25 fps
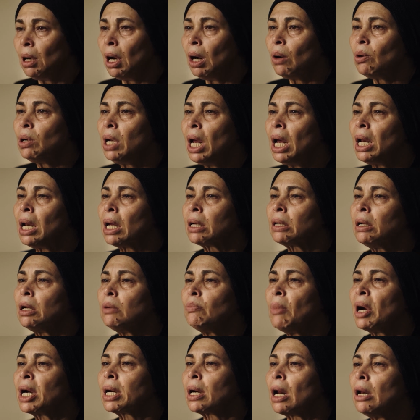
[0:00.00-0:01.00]
هقولها لك
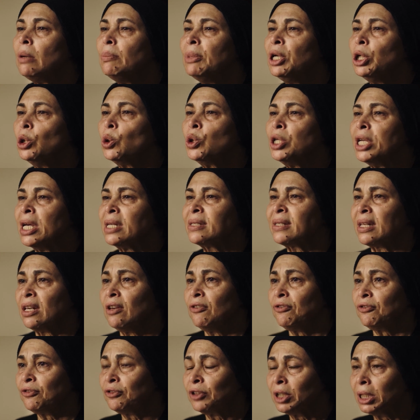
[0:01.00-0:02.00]
للمره المليون يا
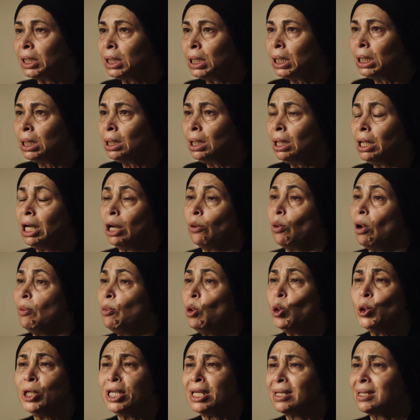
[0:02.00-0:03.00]
سيف لو
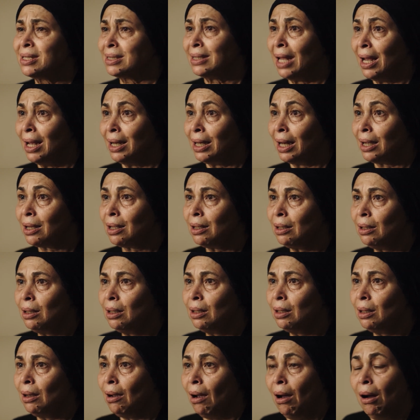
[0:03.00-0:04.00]
ابوك يستهلك
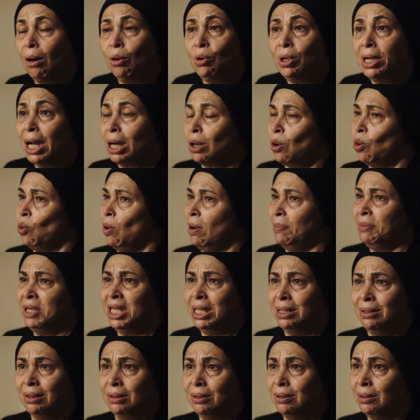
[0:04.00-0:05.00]
هقول لك هو
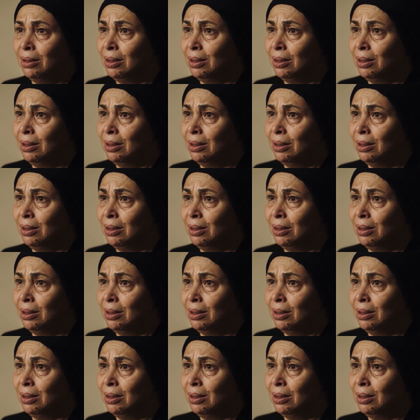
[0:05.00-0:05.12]
مين